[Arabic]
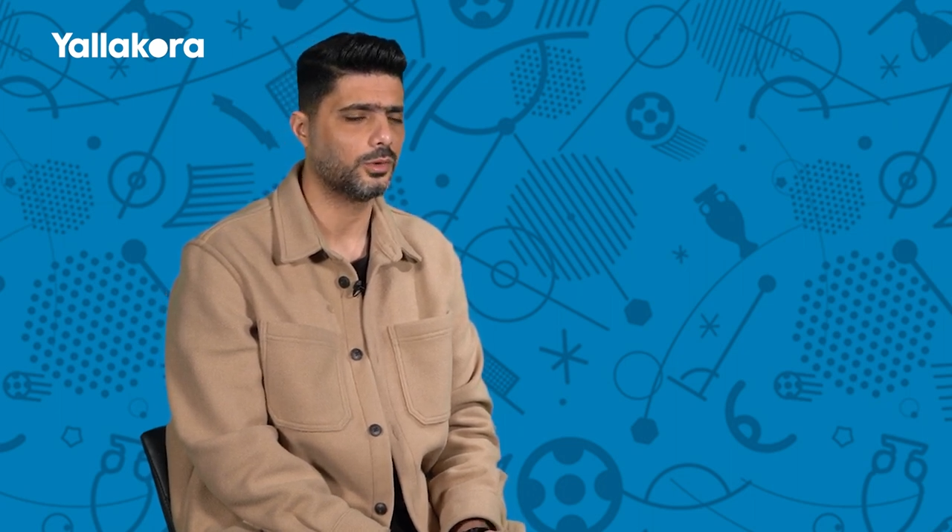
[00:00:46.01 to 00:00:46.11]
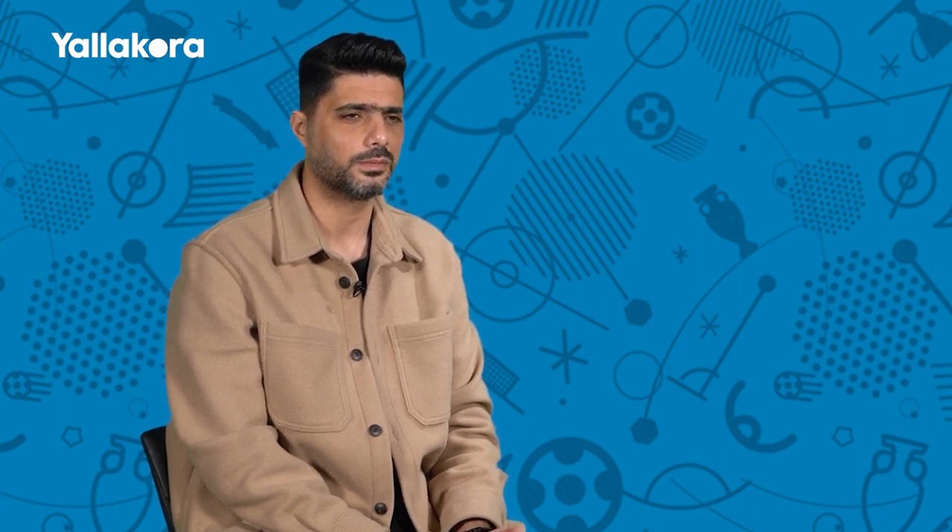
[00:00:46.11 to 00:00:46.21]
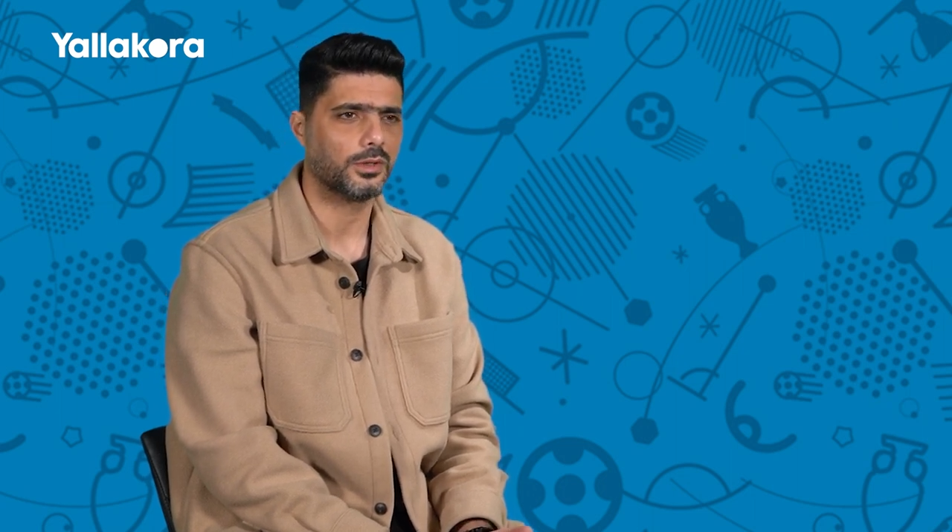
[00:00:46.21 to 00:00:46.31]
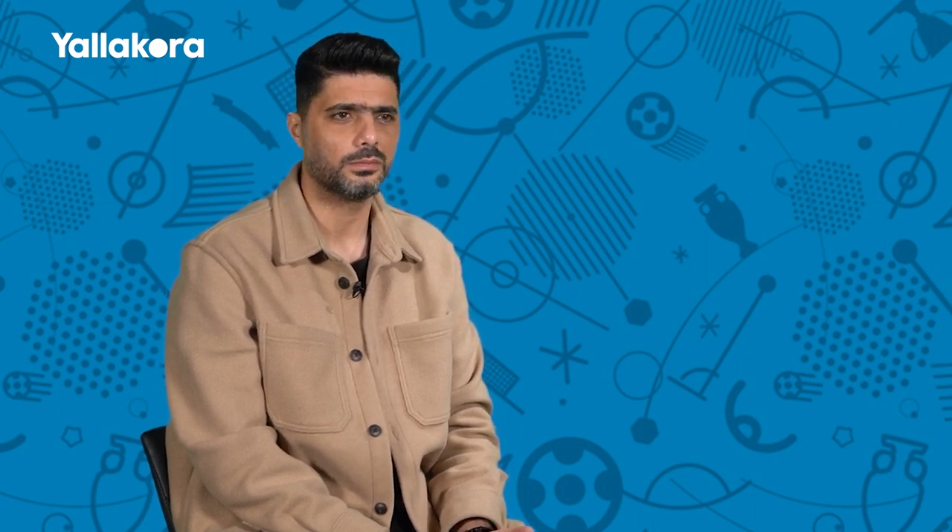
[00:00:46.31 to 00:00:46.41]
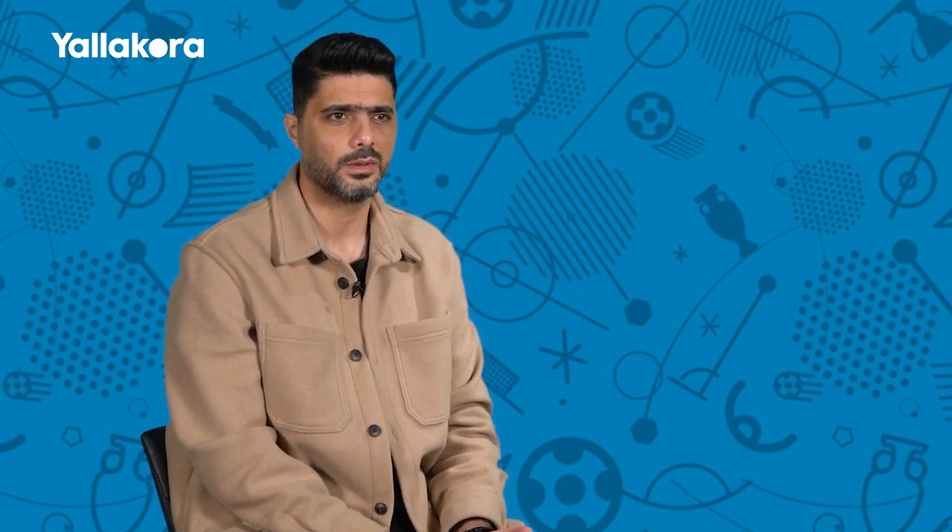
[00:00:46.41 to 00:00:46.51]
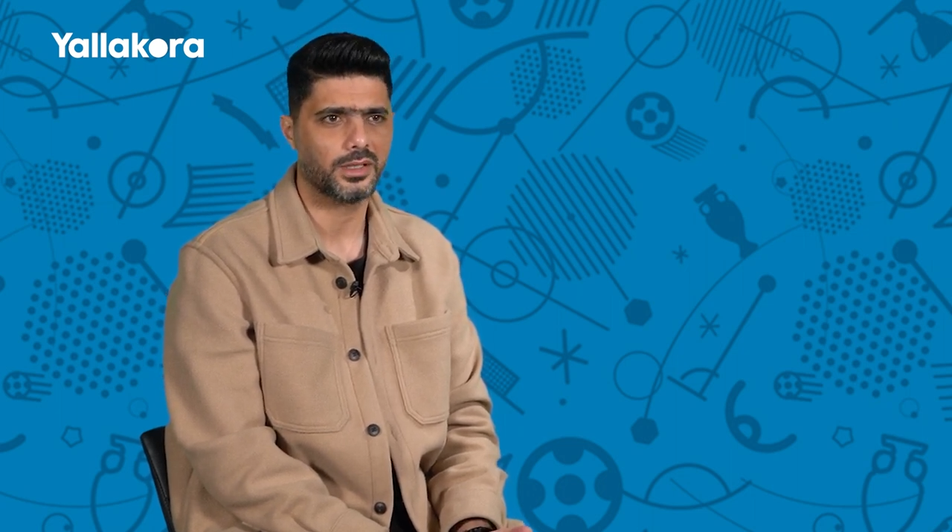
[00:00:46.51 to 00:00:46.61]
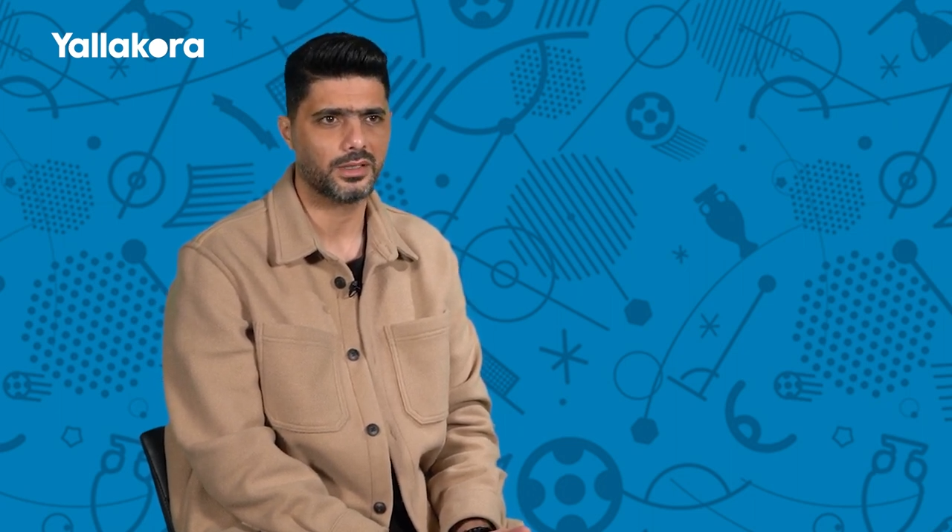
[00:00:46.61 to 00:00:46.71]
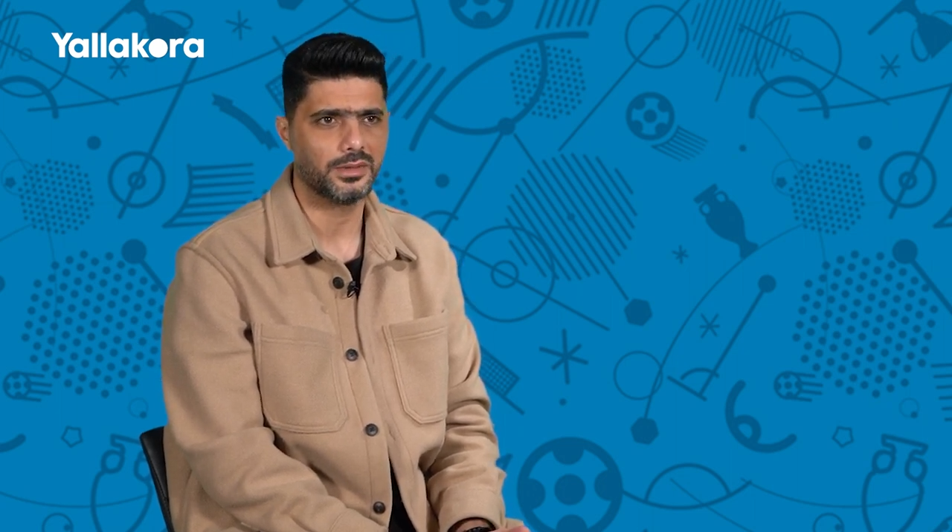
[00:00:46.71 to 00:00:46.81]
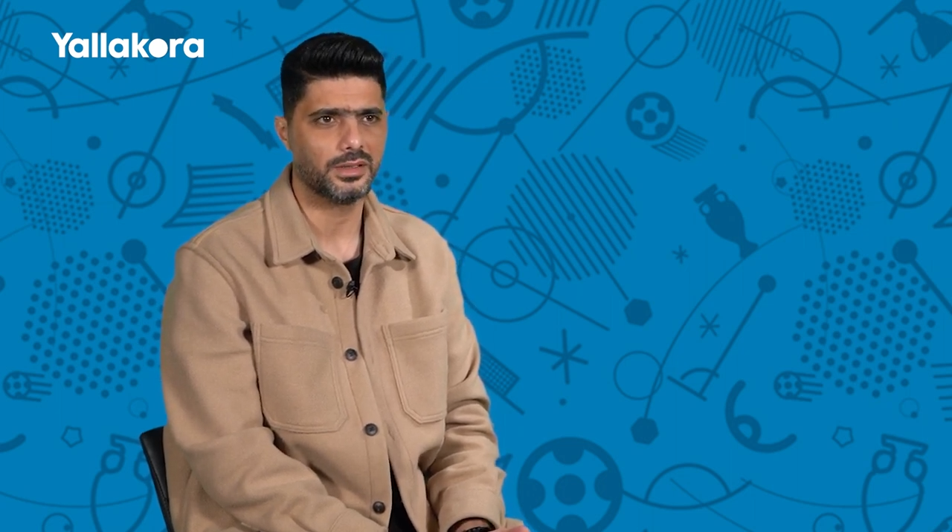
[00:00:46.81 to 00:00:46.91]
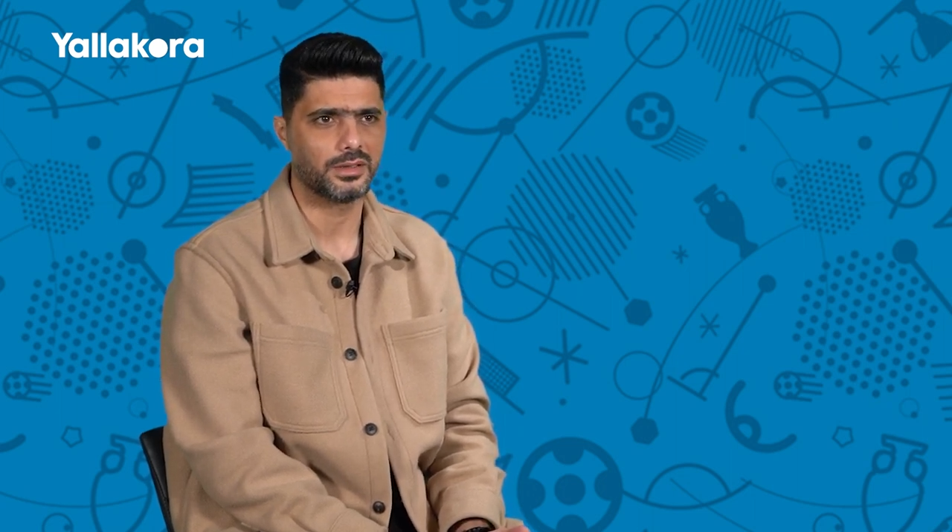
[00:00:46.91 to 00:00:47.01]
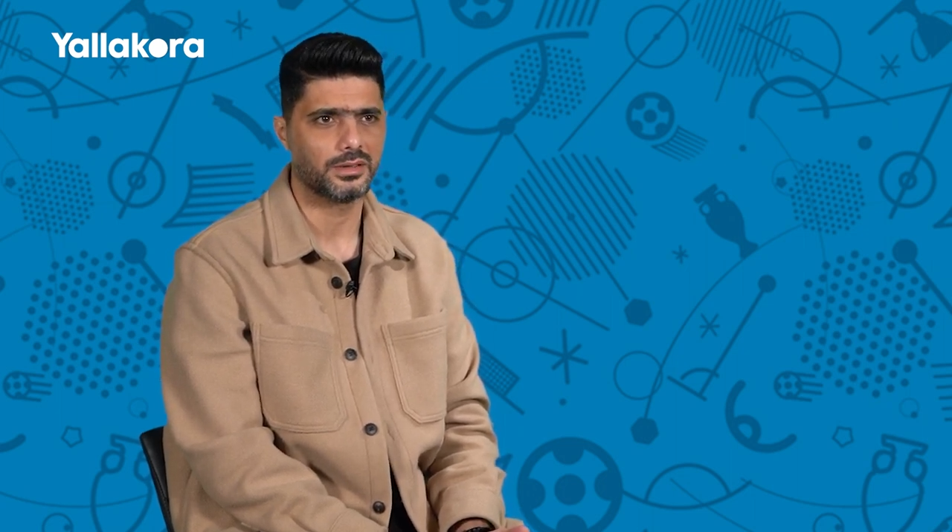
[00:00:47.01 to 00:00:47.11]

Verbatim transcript: بتاخد مبلغ كبير